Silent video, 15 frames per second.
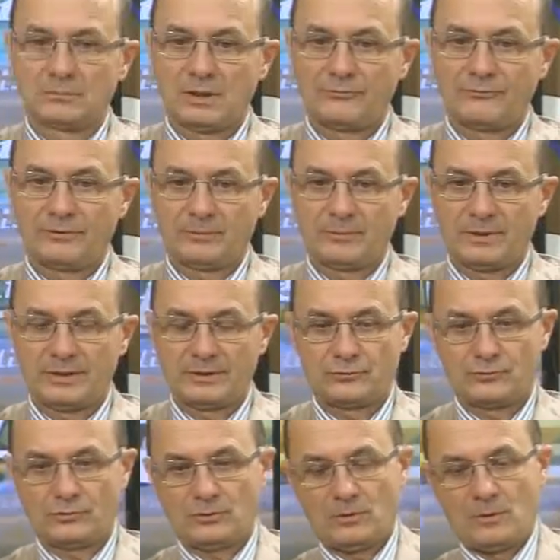affermare
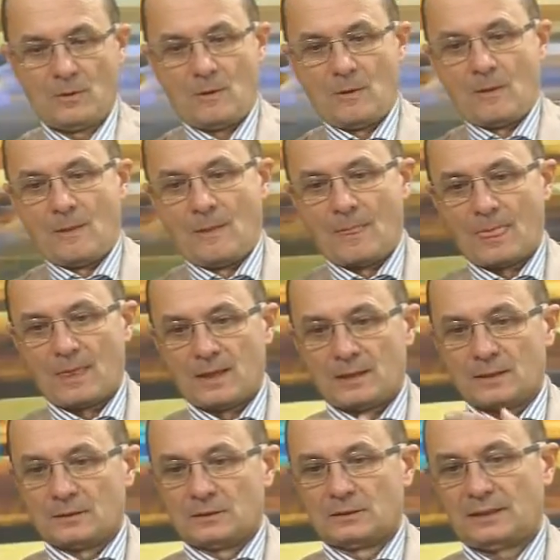ciò.
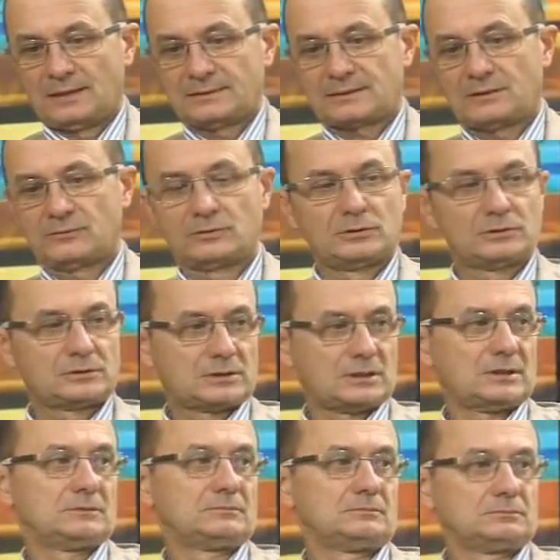L'altra
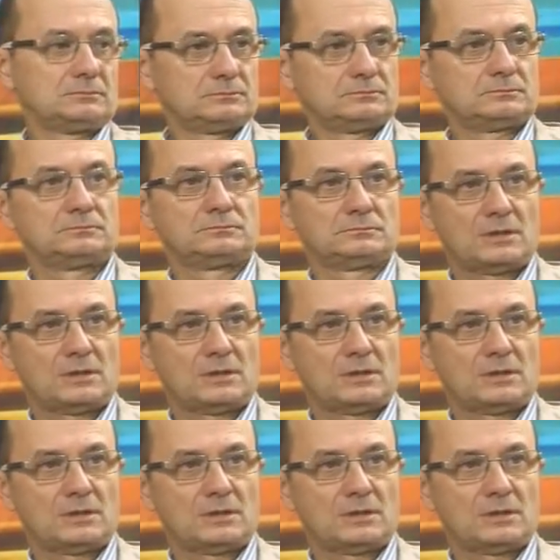volta mh, mm,